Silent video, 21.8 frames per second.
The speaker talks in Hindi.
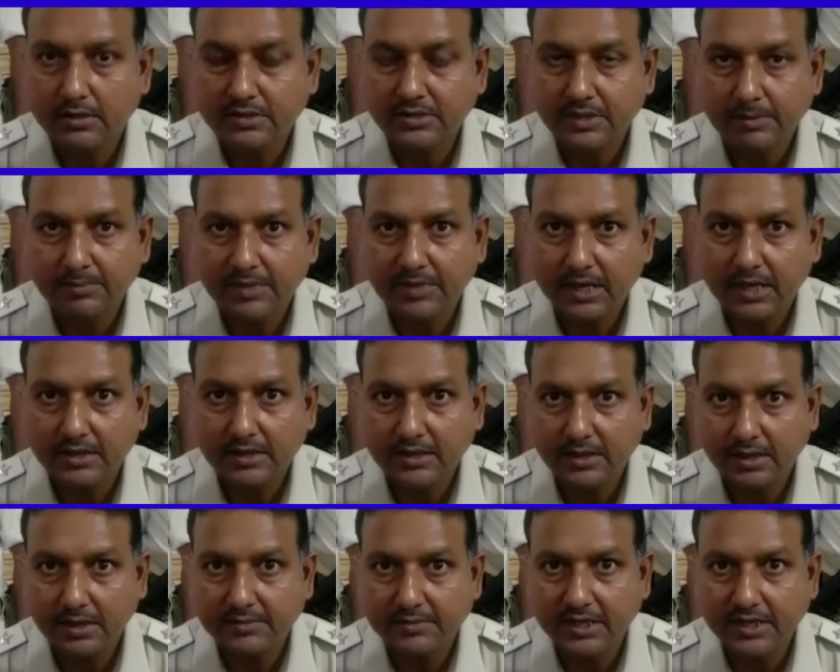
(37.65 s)

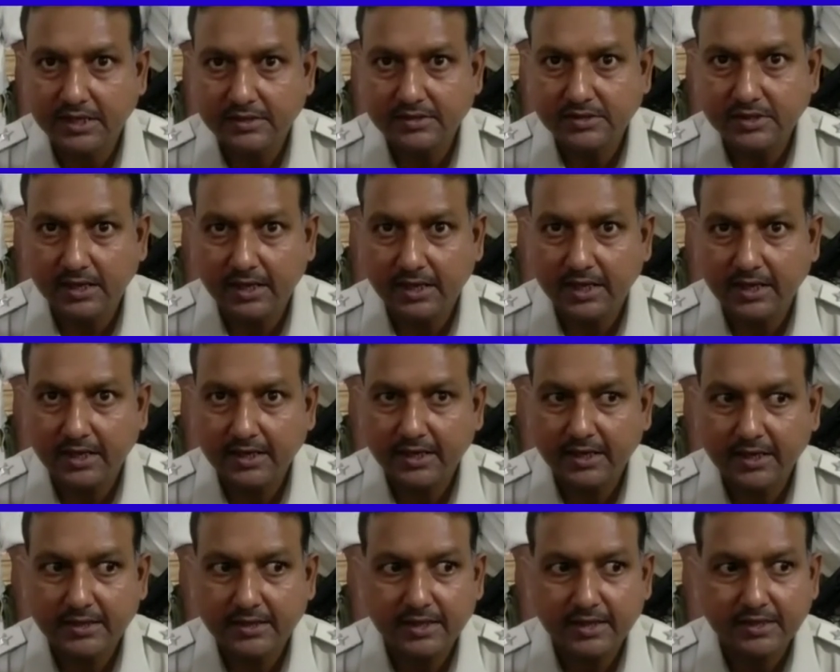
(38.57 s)
समकालीन अभियान चलाया
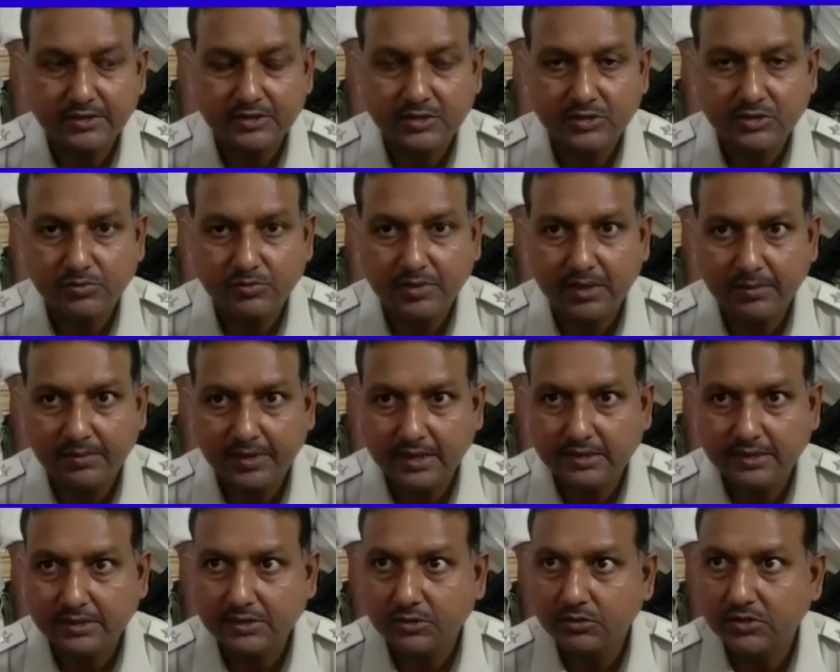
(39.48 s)
गया था जिसमें
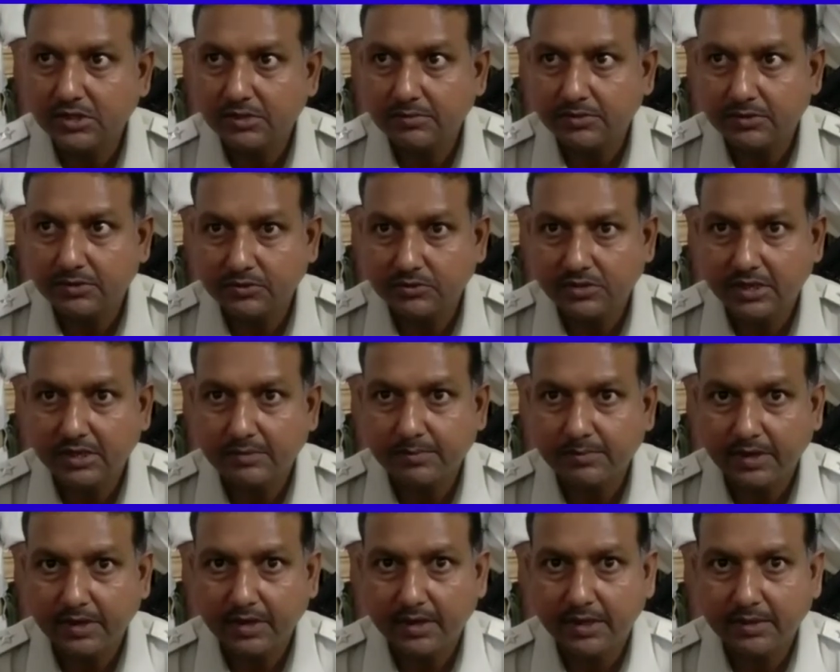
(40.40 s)
अपराधियों के विरुद्ध
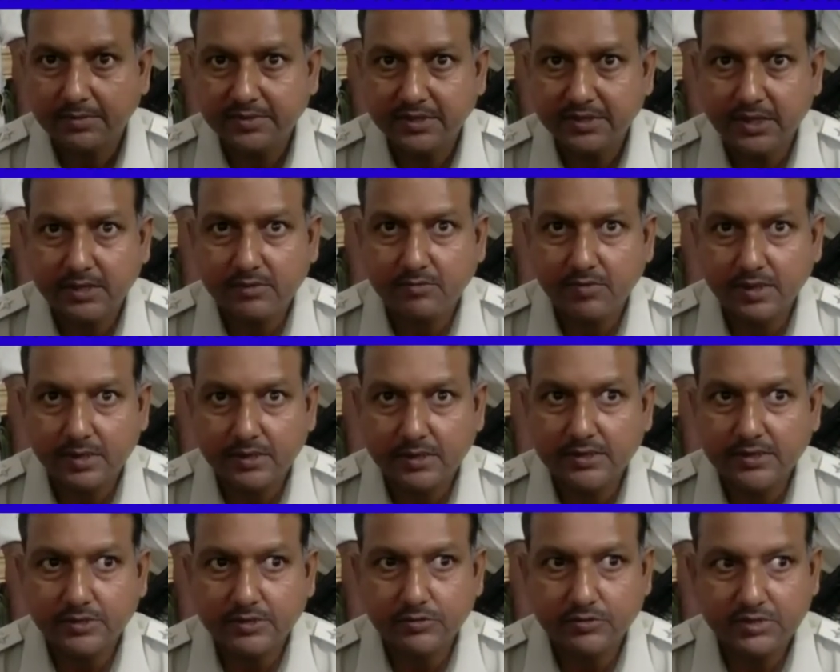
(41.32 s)
धरपकड़ अभियान
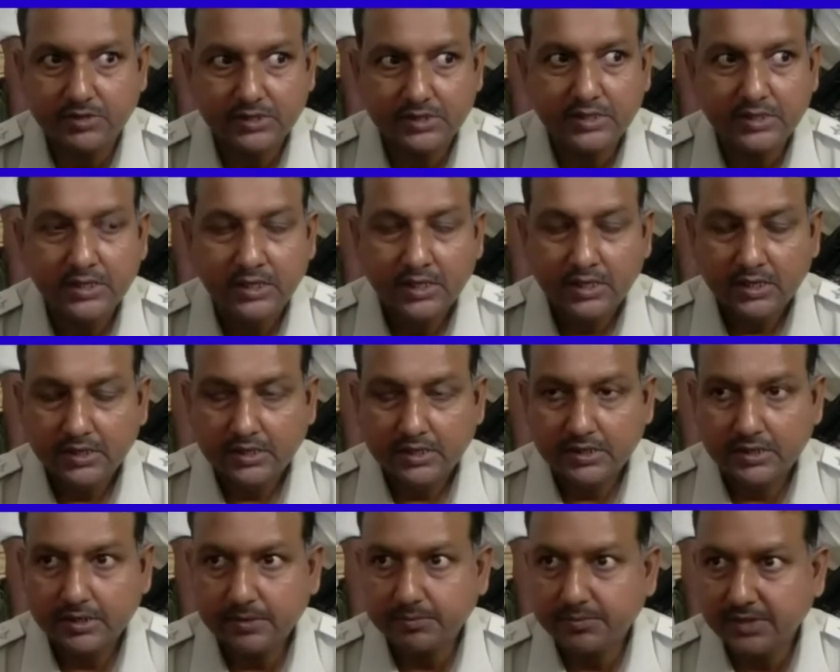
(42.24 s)
वारंटियों की
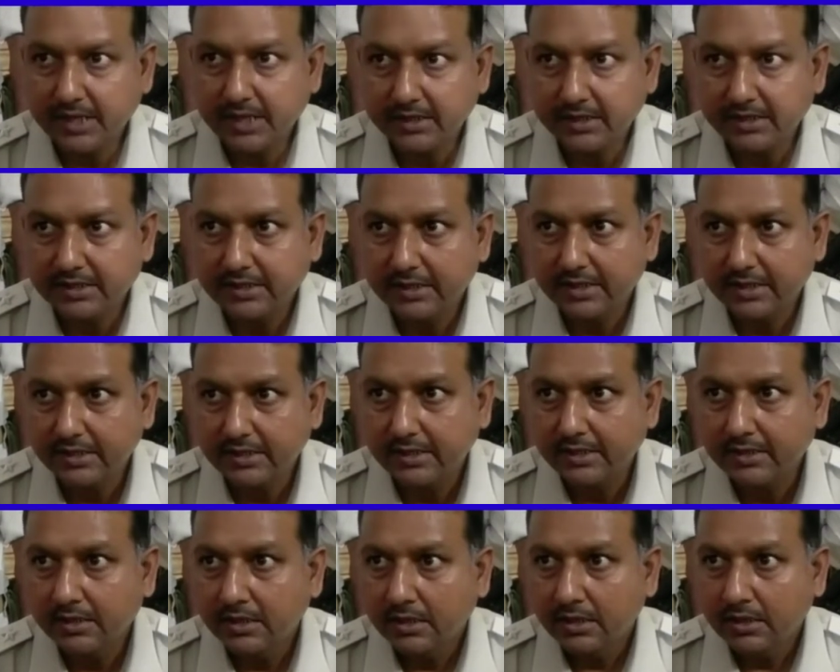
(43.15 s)
गिरफ्तारी के
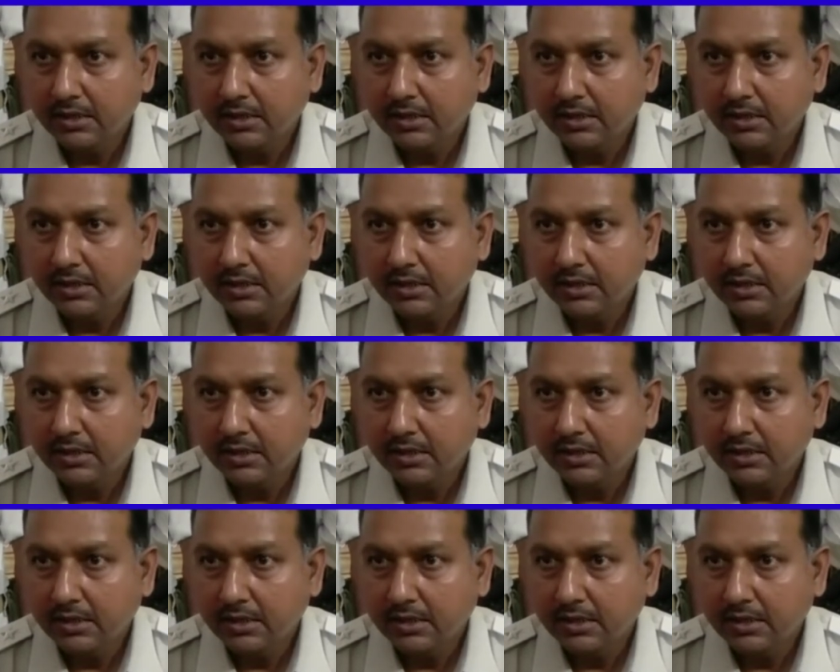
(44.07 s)
लिए